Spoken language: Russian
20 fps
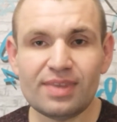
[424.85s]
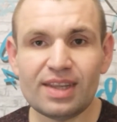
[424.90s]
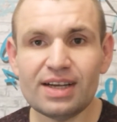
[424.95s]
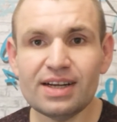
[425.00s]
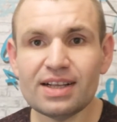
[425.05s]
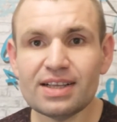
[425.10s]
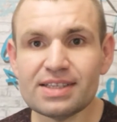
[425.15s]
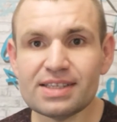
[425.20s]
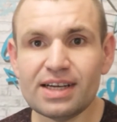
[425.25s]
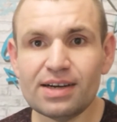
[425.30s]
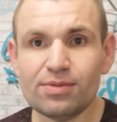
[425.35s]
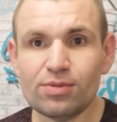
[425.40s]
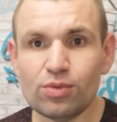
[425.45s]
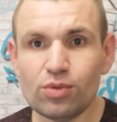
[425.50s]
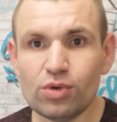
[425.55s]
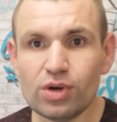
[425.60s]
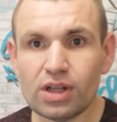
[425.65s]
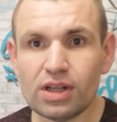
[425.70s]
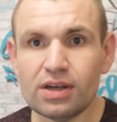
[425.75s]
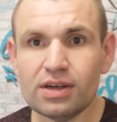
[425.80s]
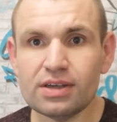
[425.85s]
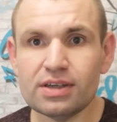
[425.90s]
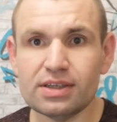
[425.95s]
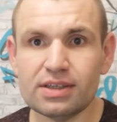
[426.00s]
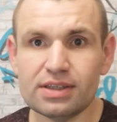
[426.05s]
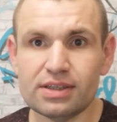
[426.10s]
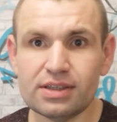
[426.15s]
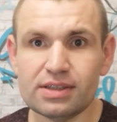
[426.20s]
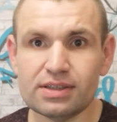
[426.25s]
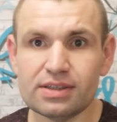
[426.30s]
разговор
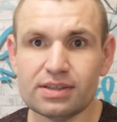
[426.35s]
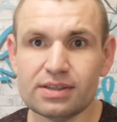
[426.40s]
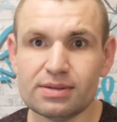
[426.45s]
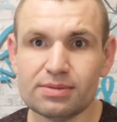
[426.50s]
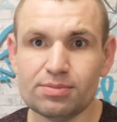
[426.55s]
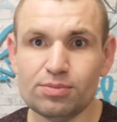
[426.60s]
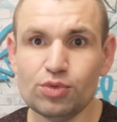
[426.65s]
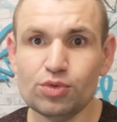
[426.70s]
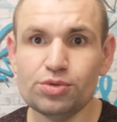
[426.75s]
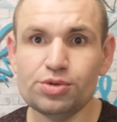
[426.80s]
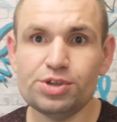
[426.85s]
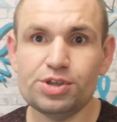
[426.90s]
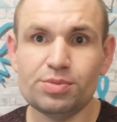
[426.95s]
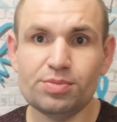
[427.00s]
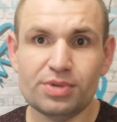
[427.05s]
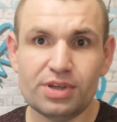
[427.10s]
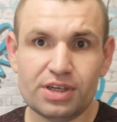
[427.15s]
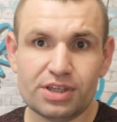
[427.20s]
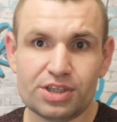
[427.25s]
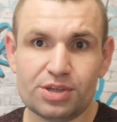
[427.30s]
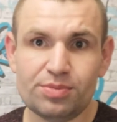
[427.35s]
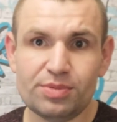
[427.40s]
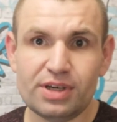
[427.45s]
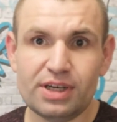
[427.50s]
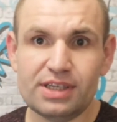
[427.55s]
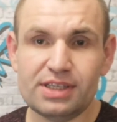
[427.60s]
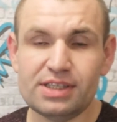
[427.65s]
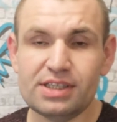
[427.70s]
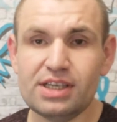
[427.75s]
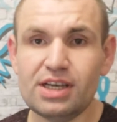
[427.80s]
а, с будущими нашими
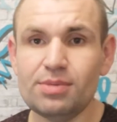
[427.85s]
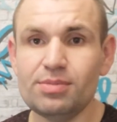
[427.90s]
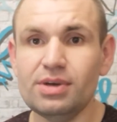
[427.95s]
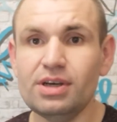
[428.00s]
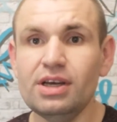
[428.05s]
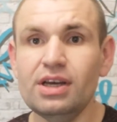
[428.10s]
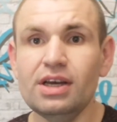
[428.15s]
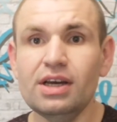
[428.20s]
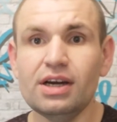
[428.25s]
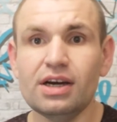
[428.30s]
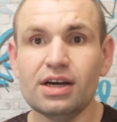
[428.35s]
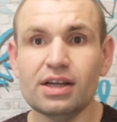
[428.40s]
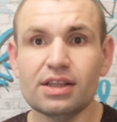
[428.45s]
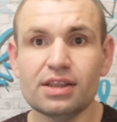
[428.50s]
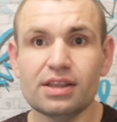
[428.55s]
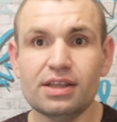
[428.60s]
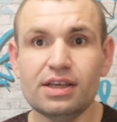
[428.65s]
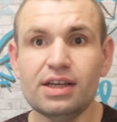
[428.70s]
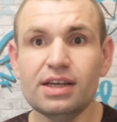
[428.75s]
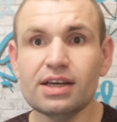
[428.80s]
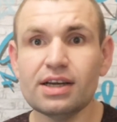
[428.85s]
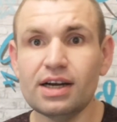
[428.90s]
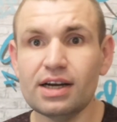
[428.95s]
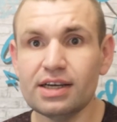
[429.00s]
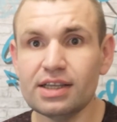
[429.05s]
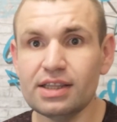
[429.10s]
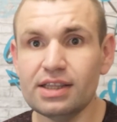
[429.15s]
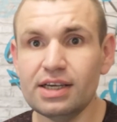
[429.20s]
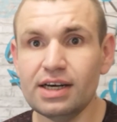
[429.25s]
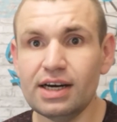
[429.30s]
гостями отеля,
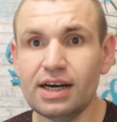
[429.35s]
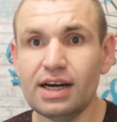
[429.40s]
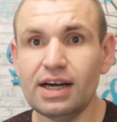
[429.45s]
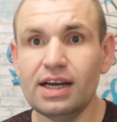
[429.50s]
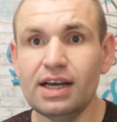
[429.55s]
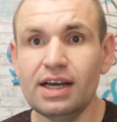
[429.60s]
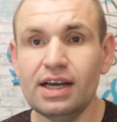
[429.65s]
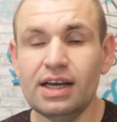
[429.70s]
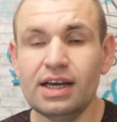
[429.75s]
когда